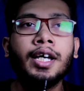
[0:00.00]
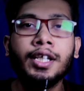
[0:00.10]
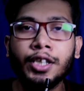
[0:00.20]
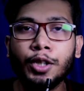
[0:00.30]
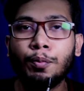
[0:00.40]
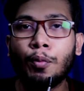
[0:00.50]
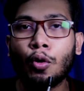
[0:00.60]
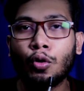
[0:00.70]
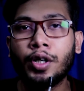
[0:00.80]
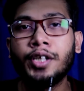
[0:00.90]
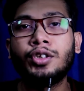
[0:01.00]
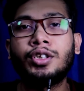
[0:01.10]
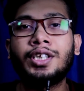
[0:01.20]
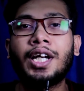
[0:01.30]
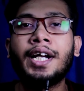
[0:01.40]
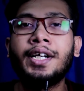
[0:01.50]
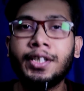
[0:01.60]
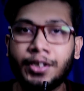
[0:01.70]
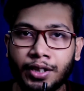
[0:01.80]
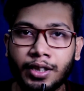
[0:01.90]
হিন্দির বড় রিলিজ হচ্ছে
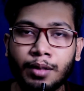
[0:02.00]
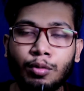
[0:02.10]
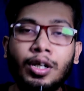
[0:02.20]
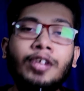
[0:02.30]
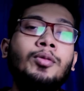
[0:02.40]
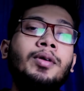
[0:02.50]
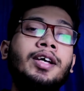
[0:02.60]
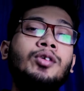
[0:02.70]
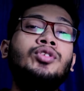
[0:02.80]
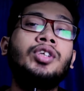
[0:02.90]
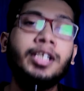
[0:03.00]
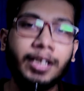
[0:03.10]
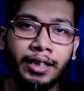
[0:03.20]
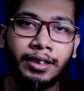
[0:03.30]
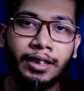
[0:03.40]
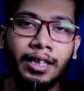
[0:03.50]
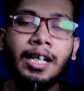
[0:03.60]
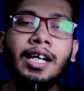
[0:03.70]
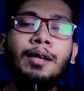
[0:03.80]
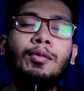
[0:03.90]
এইটটি থ্রি এবং এই ছবিটা এই থ্রিডিতে আসছে
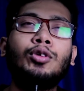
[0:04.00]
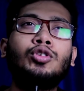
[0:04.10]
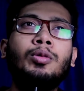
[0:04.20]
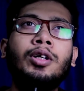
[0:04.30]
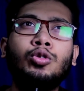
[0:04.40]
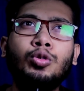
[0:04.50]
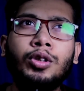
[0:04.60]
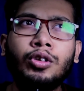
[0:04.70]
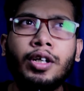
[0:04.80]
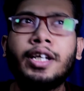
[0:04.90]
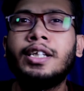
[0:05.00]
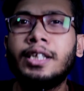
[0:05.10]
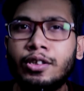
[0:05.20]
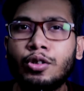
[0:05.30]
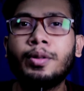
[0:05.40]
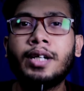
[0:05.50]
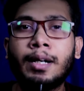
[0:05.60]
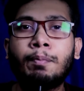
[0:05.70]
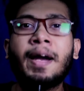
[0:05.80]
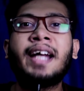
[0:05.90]
এবং ছবিটা শুধুমাত্র আমার হিন্দির ছবি না
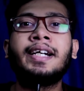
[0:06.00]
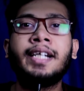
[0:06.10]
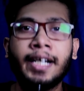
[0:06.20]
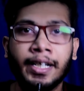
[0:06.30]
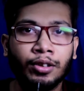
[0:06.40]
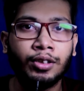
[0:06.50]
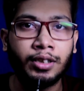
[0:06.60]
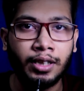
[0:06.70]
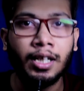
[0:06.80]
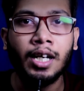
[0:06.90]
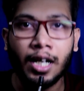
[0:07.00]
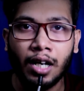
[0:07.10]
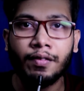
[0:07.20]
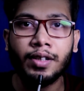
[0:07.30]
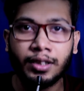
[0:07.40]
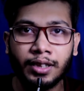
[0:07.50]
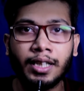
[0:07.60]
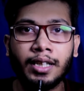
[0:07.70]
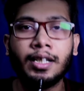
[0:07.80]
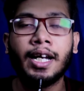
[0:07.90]
এটা প্যান ইন্ডিয়া রিলিজ হচ্ছে রণবীর
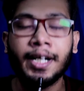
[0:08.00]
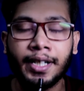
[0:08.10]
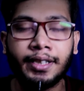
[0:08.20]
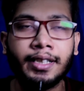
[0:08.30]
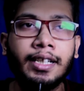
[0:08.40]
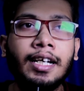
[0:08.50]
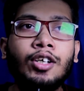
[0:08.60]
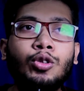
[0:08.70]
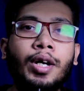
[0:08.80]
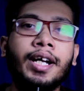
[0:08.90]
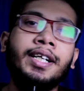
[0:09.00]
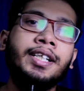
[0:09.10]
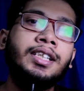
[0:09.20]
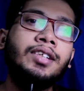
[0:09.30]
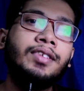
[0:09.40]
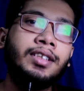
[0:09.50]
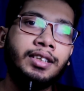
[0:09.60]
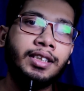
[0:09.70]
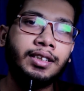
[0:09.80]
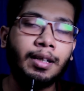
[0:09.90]
সিংয়ের এইটটি থ্রি তো এইটটি থ্রি
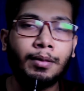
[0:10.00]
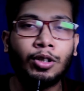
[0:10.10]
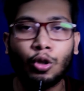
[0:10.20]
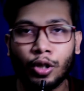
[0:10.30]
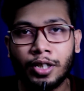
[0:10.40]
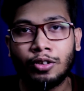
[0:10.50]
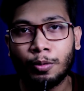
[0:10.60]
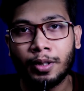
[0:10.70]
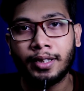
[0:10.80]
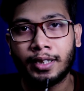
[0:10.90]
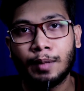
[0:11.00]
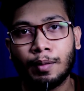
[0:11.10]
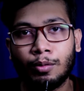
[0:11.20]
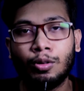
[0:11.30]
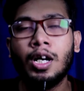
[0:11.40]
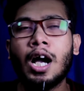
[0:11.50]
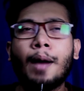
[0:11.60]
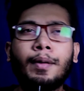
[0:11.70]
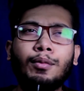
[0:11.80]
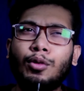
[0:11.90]
ভার্সেস আমরা টনিক ছবিটা দেখতে পাবো
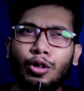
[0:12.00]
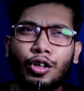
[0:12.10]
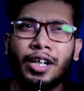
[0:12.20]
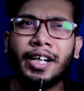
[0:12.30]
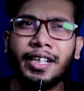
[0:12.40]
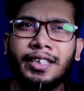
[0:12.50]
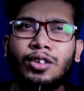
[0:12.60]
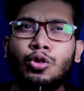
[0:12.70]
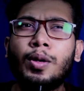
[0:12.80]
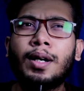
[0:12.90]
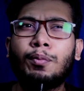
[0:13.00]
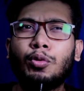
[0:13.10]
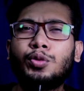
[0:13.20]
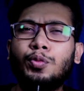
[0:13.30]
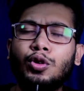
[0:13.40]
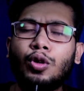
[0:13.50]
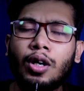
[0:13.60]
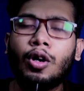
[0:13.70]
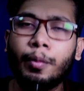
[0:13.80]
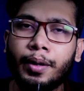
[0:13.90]
আমার মনে হয় না রিলিজ ডেট খুব একটা পোস্টপোন
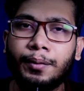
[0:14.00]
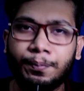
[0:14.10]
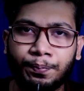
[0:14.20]
করা হবে